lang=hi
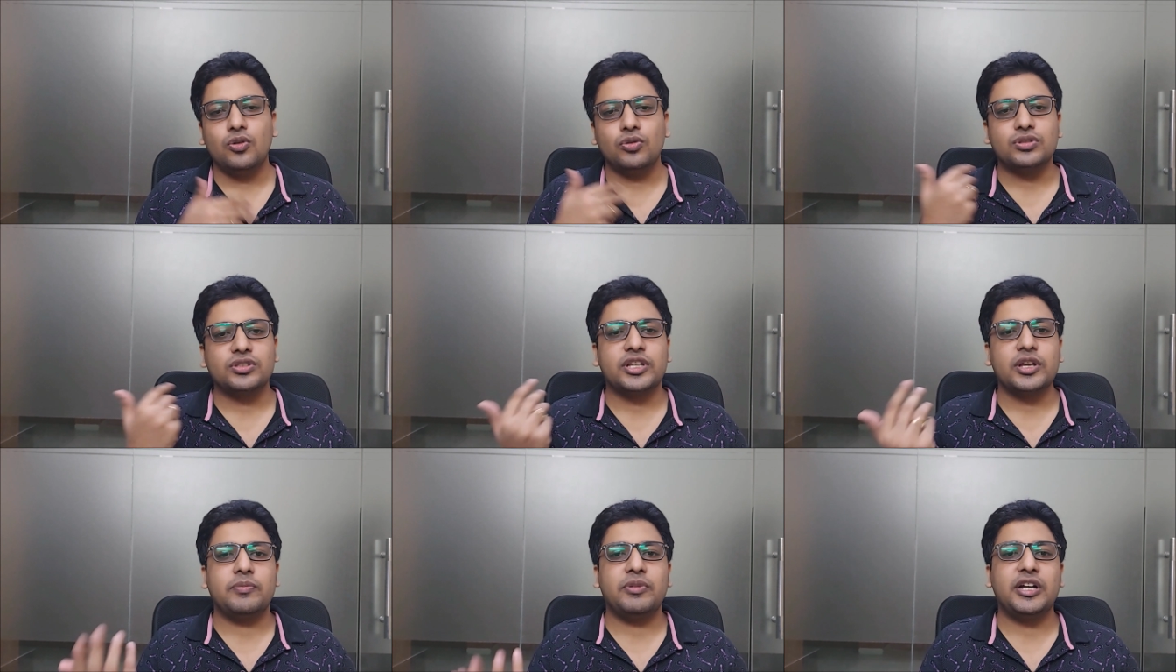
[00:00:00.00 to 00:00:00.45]

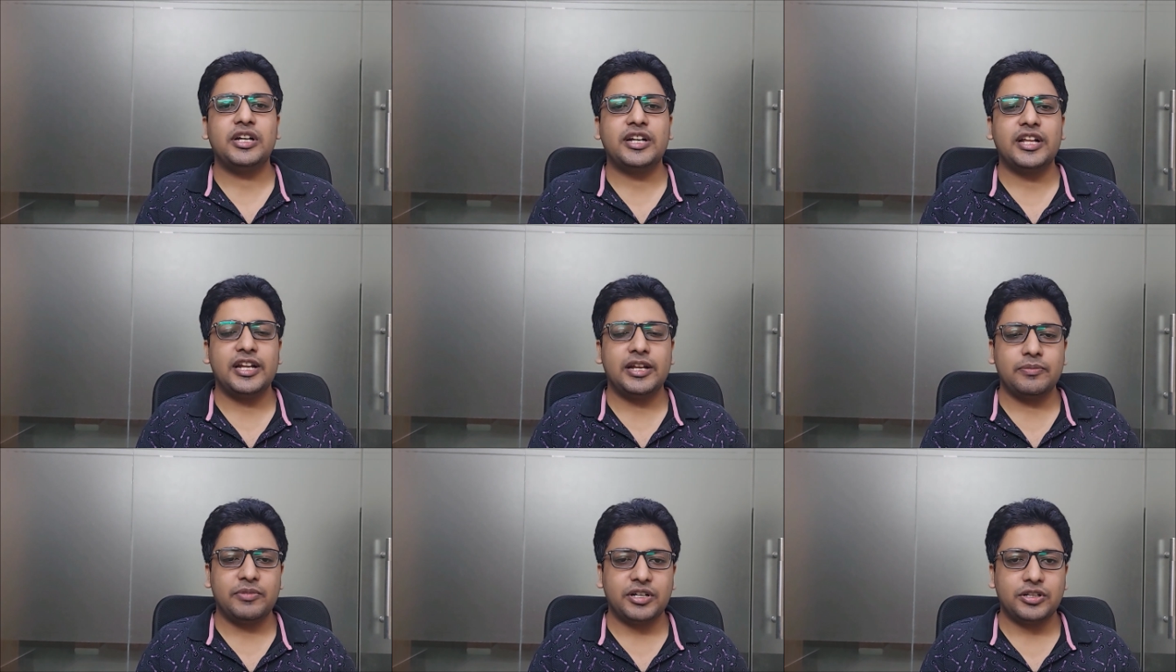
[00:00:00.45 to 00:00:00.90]
उसके बाद
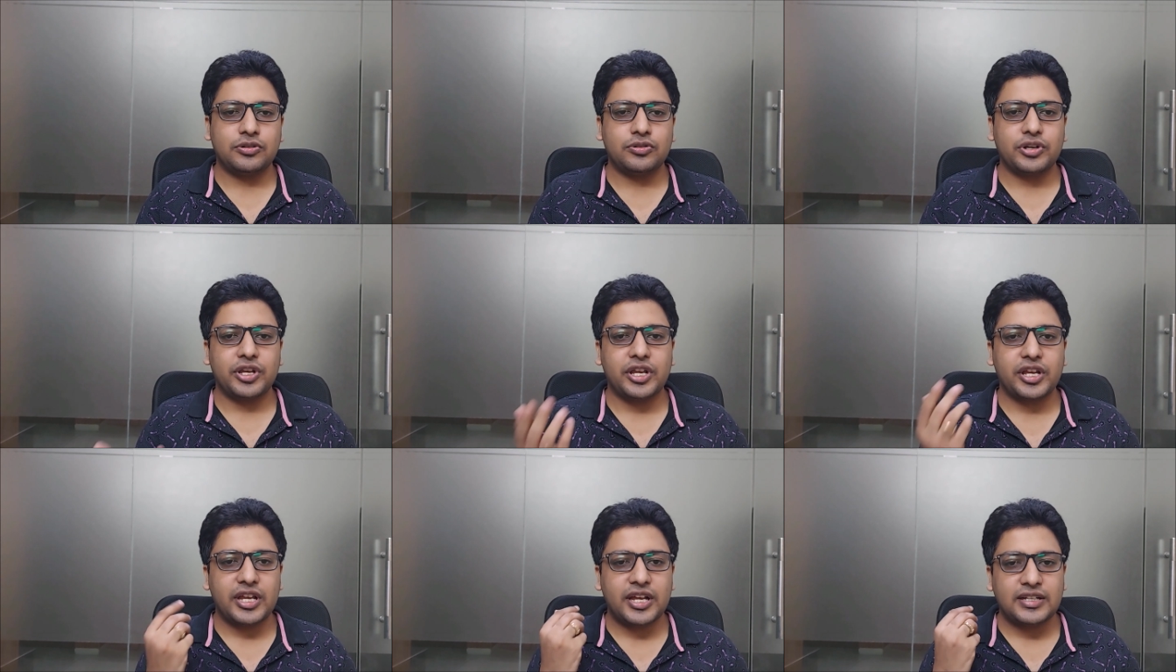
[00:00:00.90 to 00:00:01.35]
दिल्ली मेट्रो
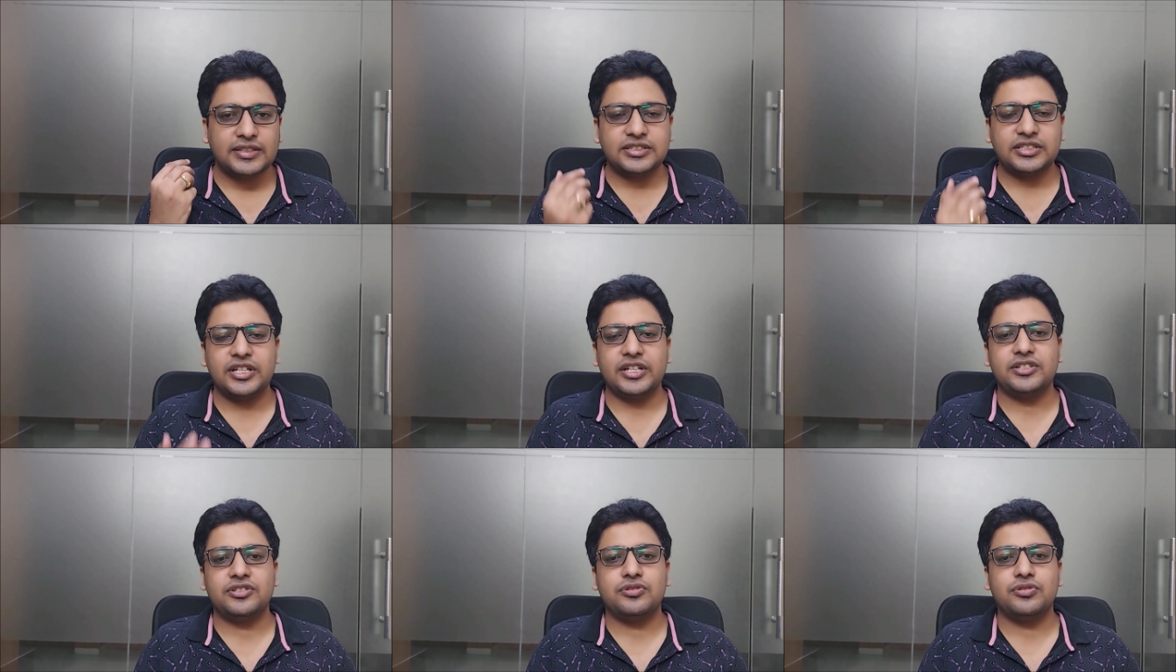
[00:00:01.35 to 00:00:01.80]
की क्या
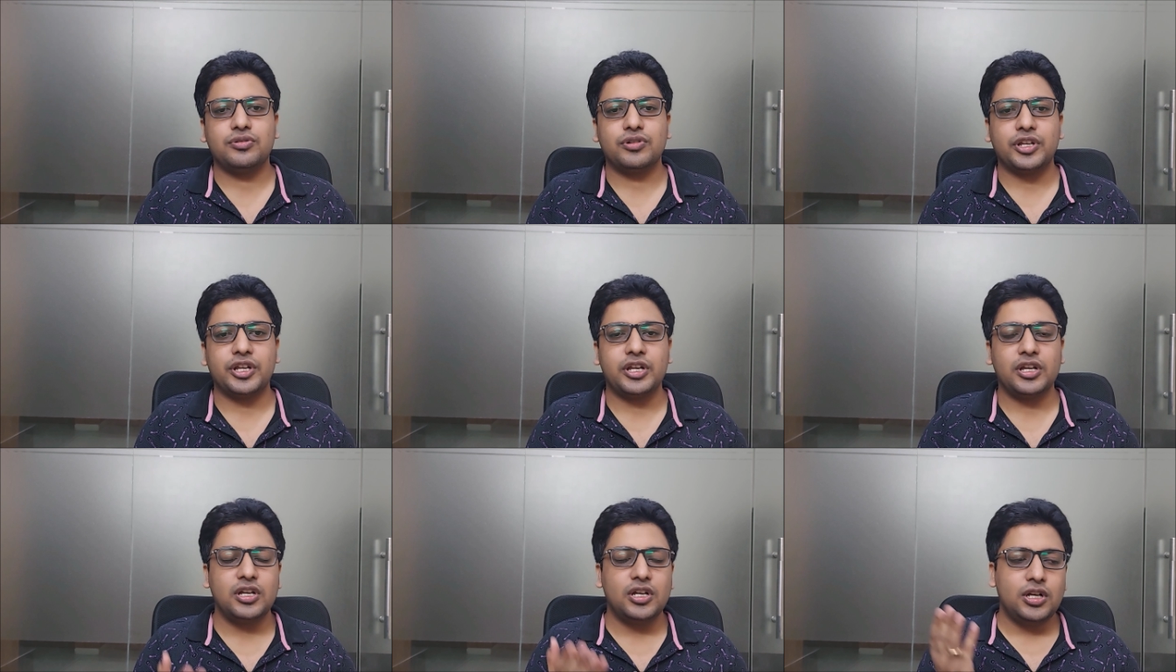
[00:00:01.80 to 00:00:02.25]
स्टेज
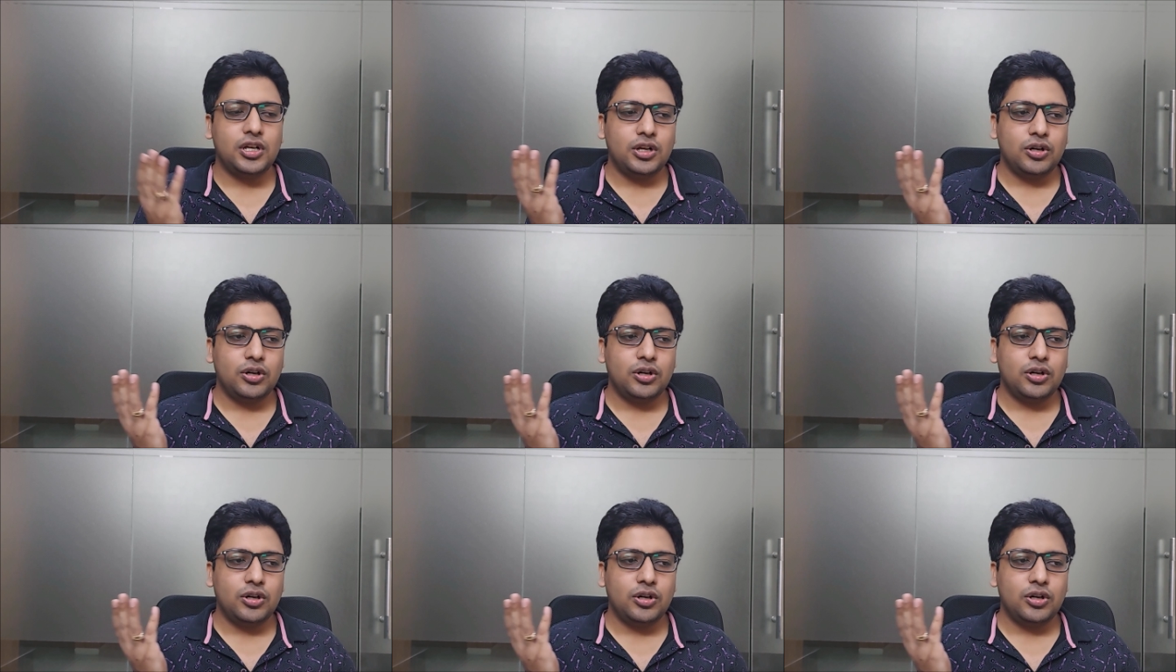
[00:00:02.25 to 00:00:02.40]
होगी